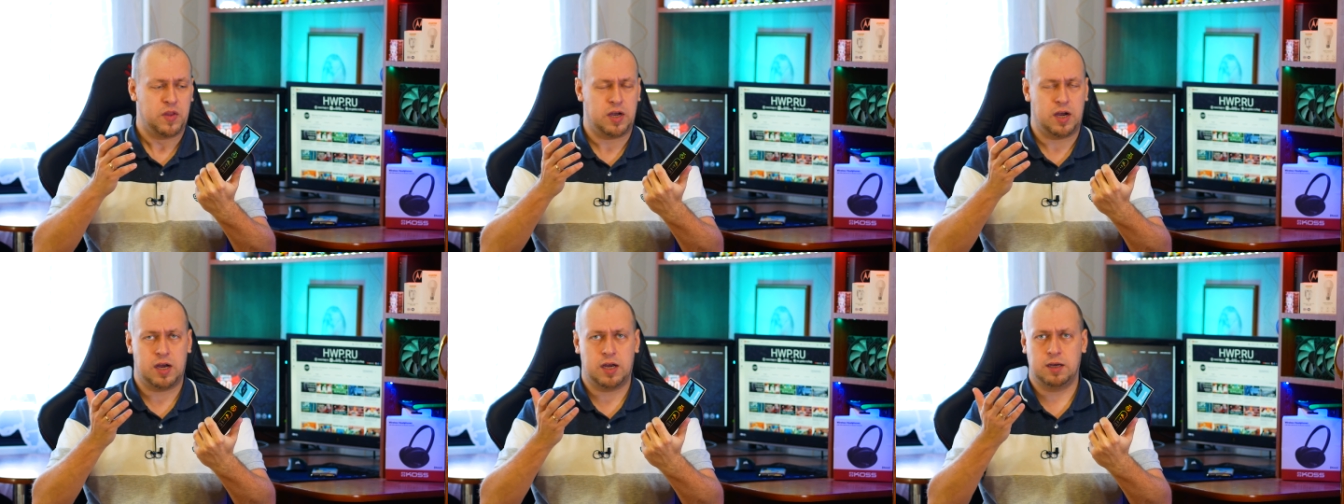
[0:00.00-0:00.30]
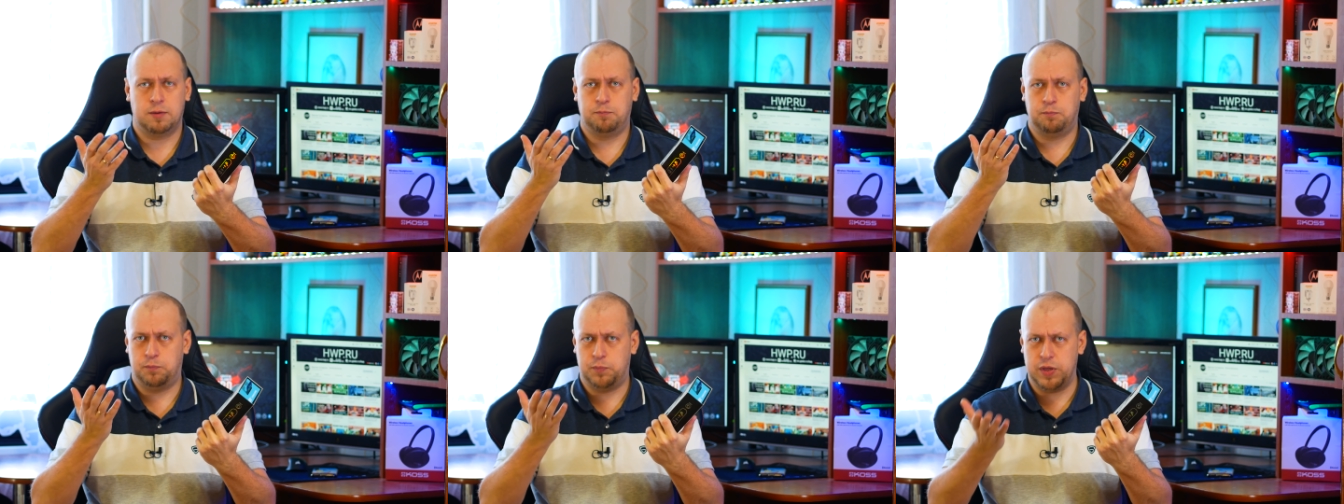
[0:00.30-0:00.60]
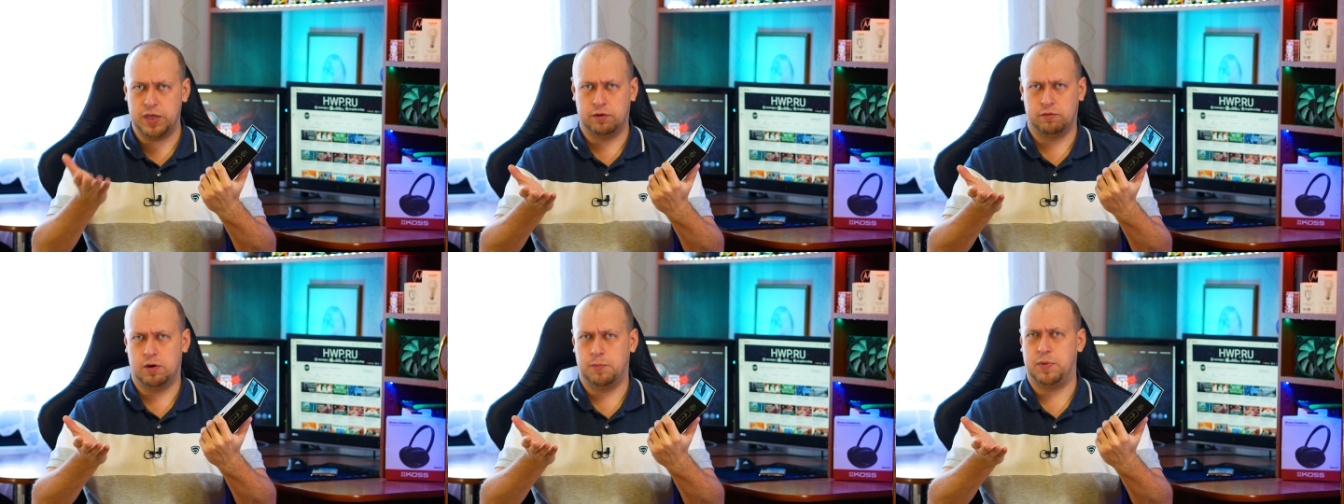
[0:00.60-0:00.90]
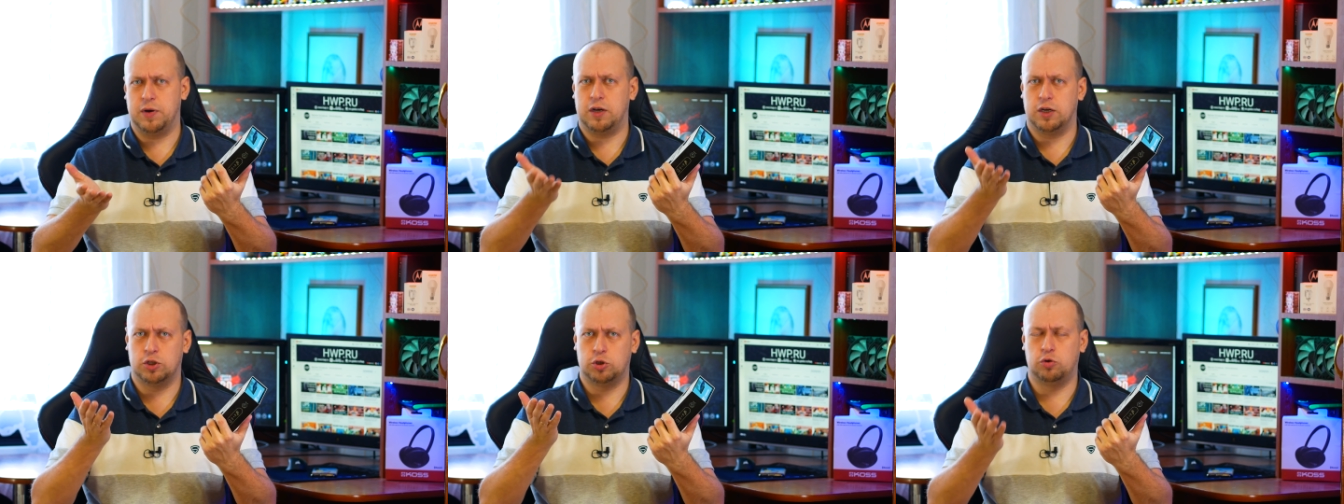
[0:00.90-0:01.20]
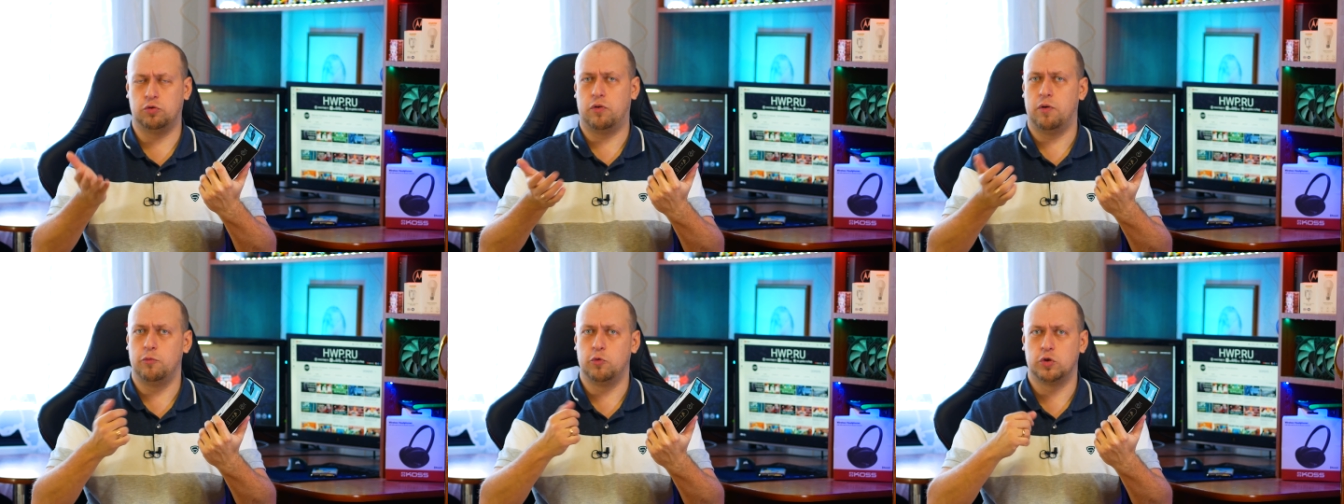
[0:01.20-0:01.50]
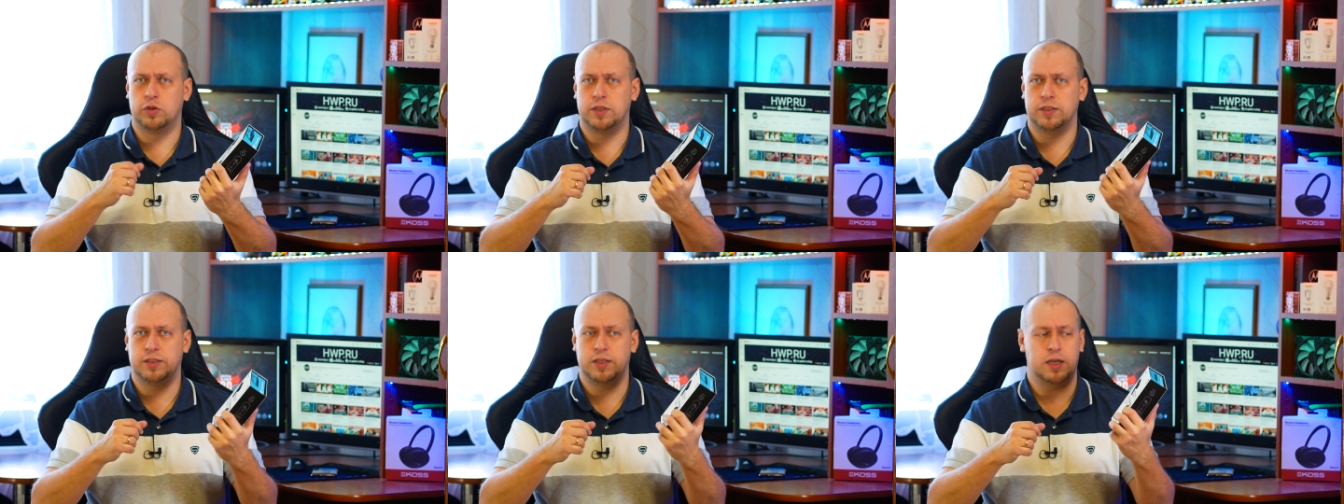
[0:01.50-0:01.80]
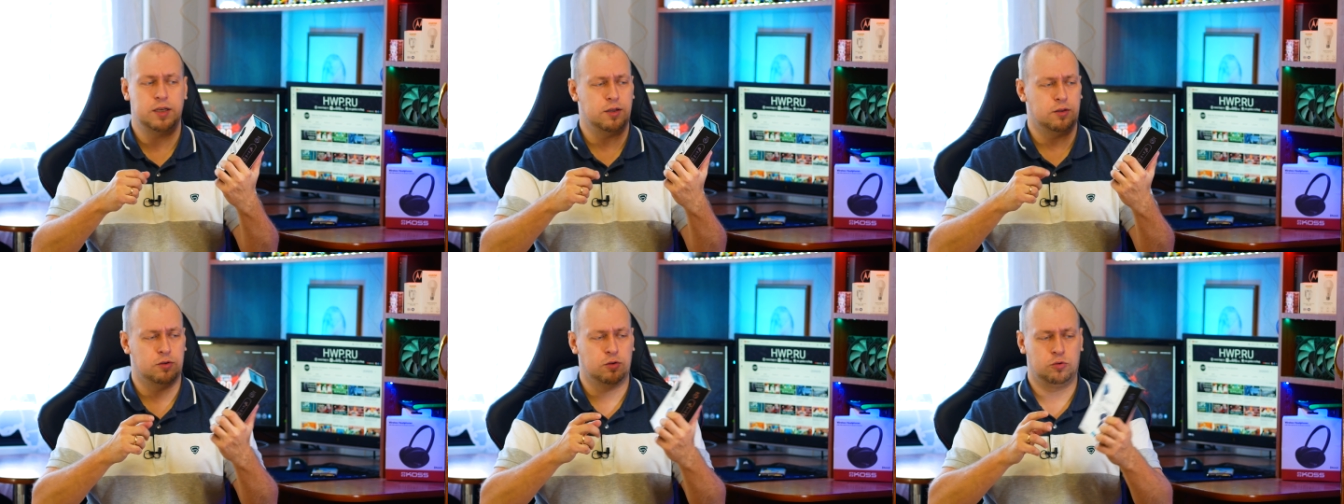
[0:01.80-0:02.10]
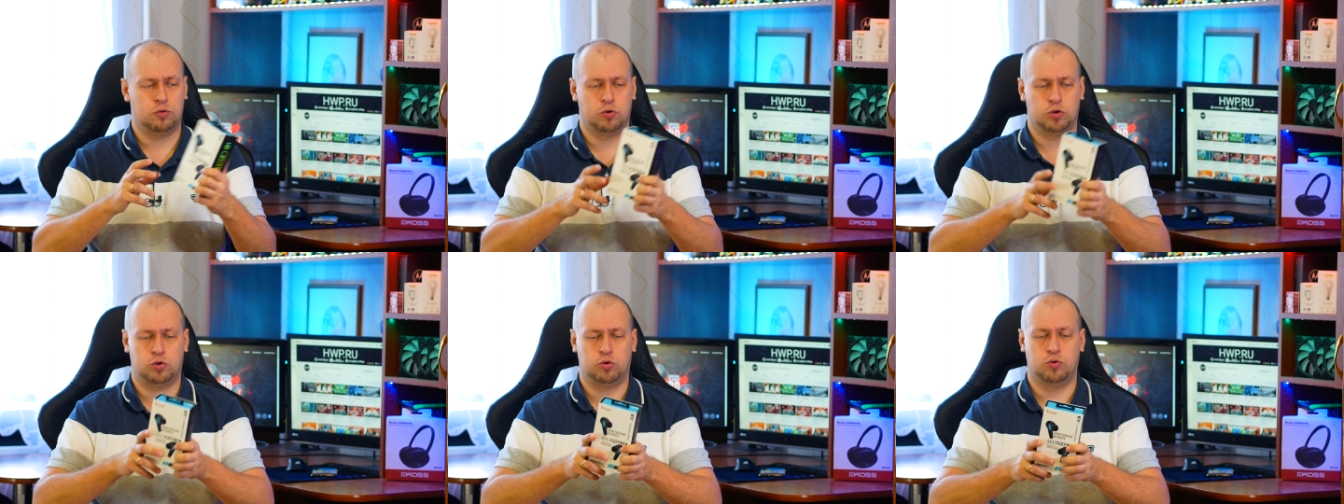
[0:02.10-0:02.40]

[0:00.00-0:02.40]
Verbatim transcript: А первое пока что вам нужно знать, это то,